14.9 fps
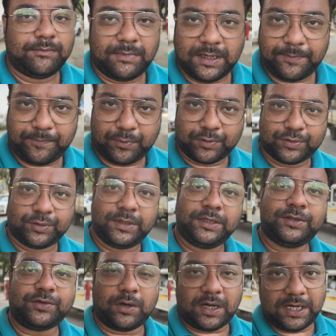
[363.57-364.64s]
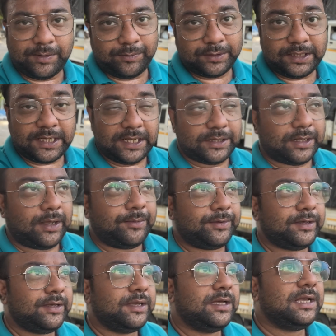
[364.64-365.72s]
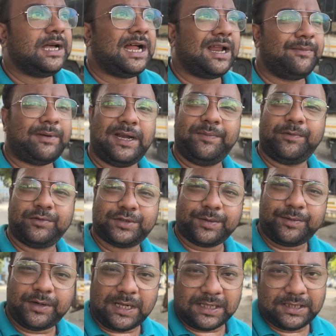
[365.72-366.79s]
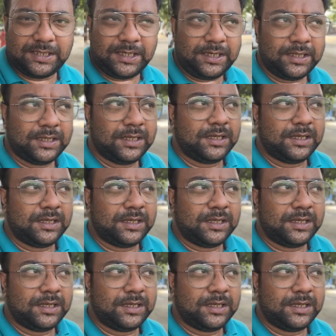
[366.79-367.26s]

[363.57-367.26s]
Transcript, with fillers: মানে পরশু দিন সকালের মধ্যে খেতে হবে আমি বাড়ি পৌঁছবো রাত্রির